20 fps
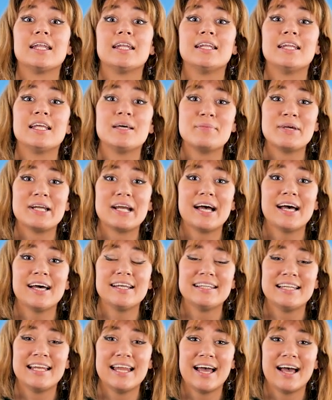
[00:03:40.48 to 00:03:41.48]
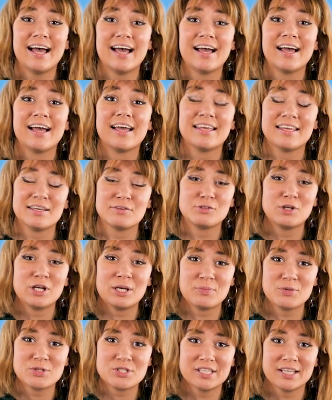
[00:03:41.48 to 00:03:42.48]
номера для его
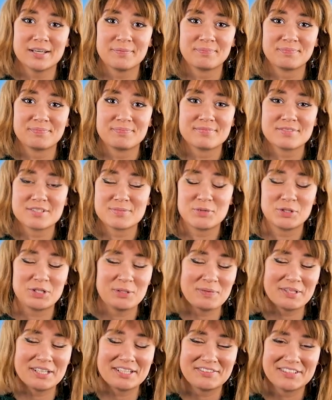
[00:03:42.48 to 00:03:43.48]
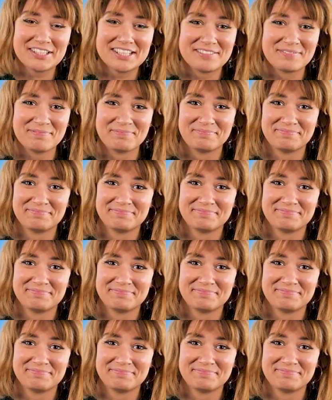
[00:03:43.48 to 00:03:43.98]
лимузина. Смотрим отрывок.